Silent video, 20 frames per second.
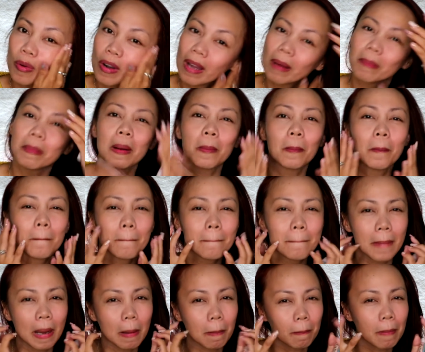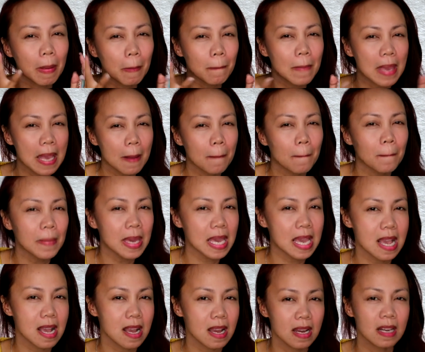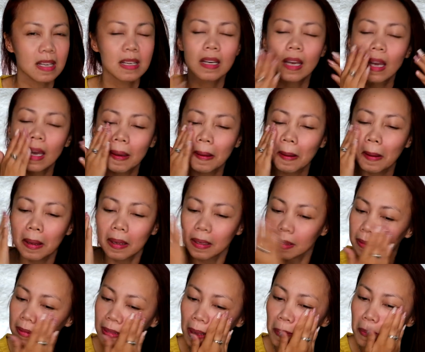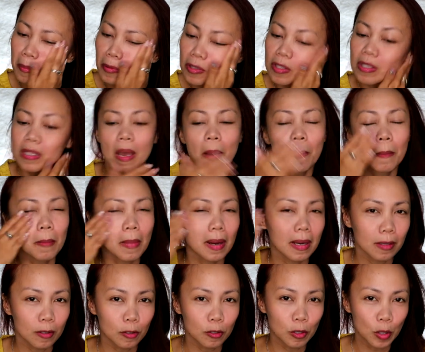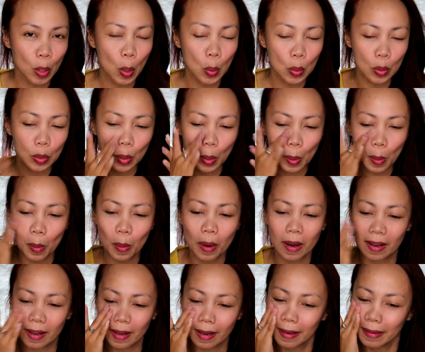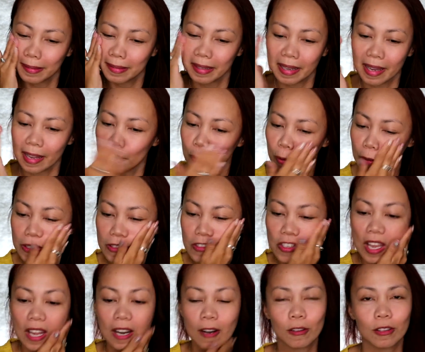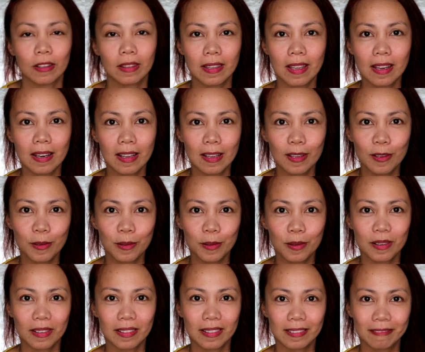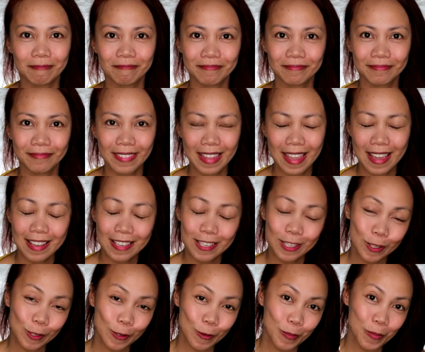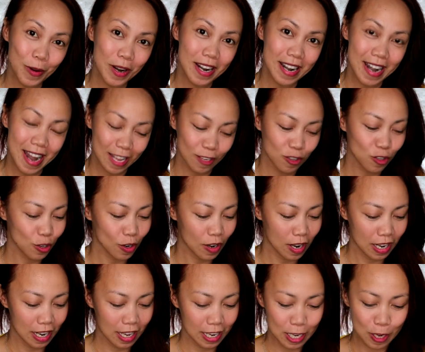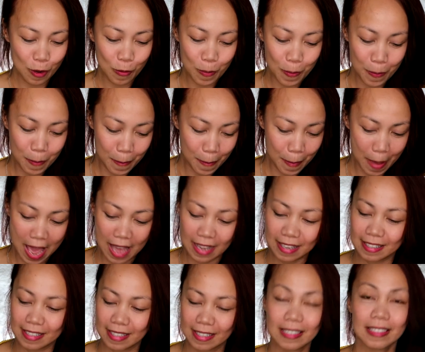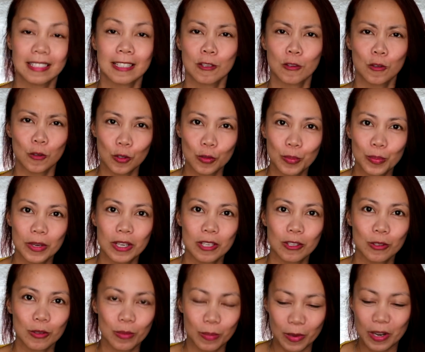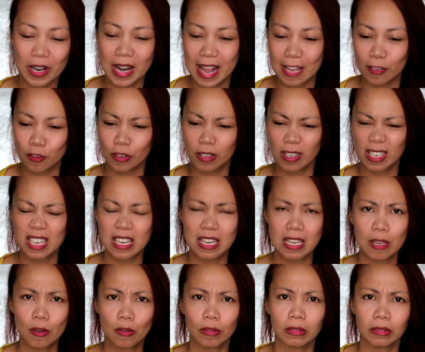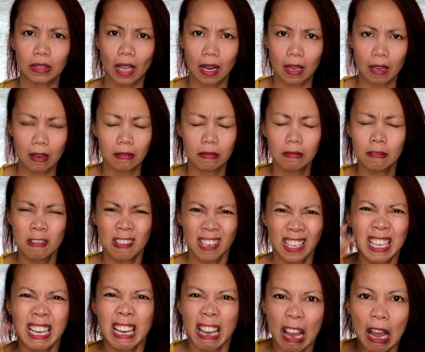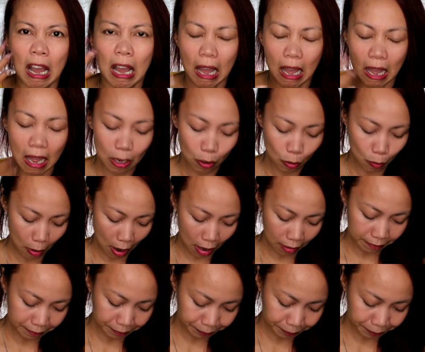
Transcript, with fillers: mo lang mag, mag magpipink-pink. Tapos, mag-glow-glow. Ah. Ganon, charot. Tingnan nyo. Super natural lang yung peg. Super, super natural. Hindi yung talagang, ano ba?